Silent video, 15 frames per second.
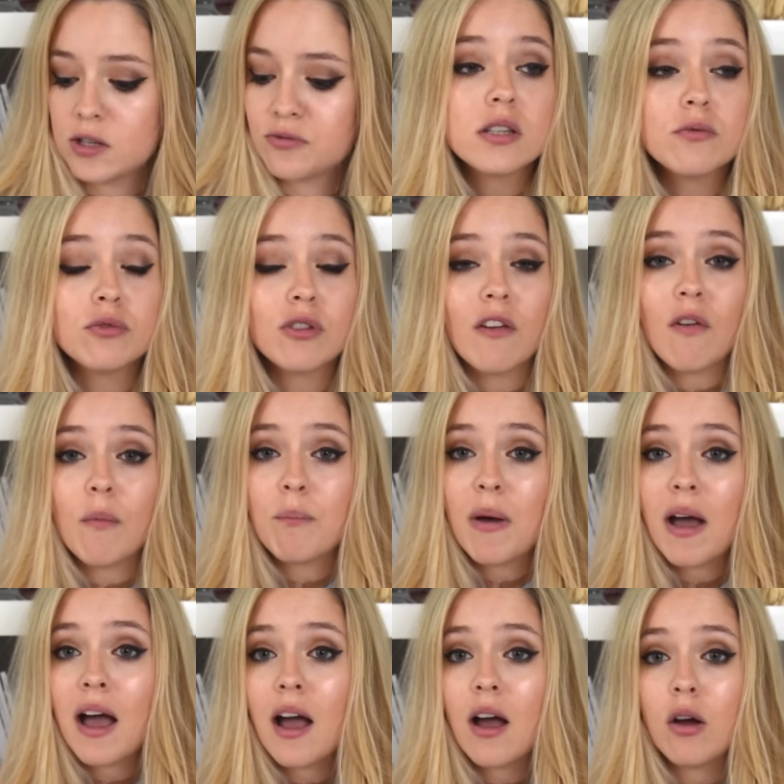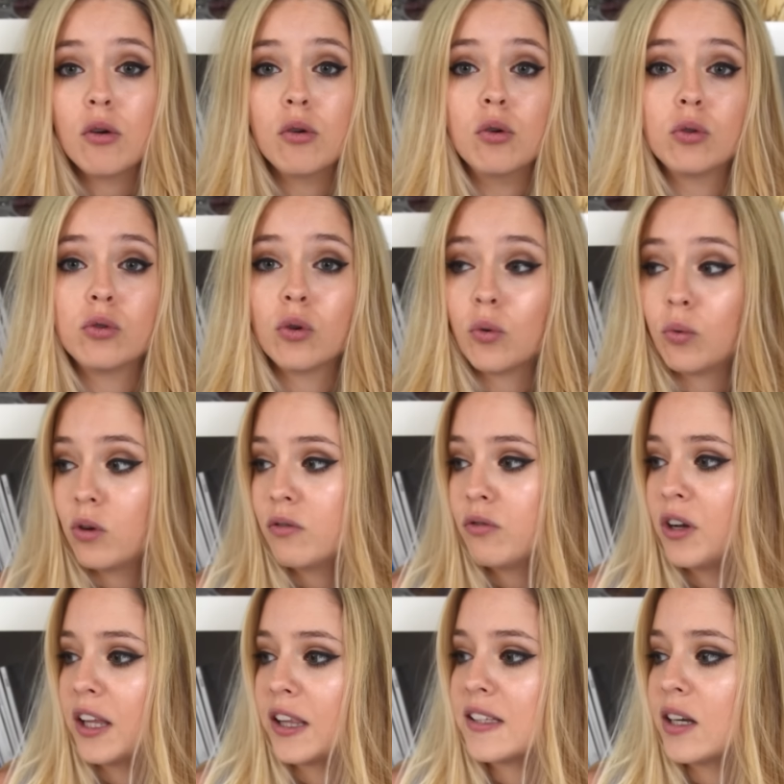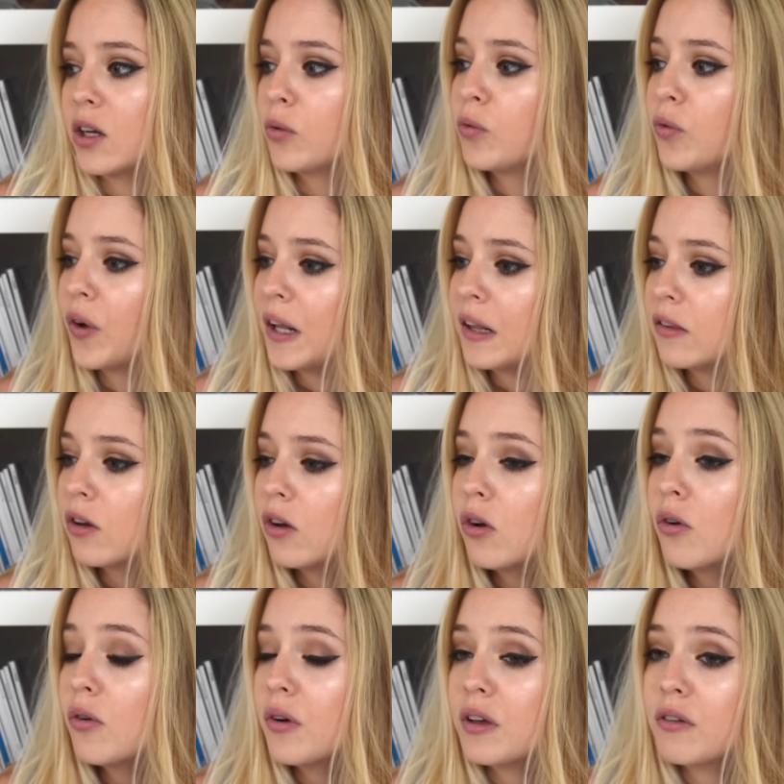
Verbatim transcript: si vous n'avez pas le temps quoi, vous regardez ça quand vous aurez le temps.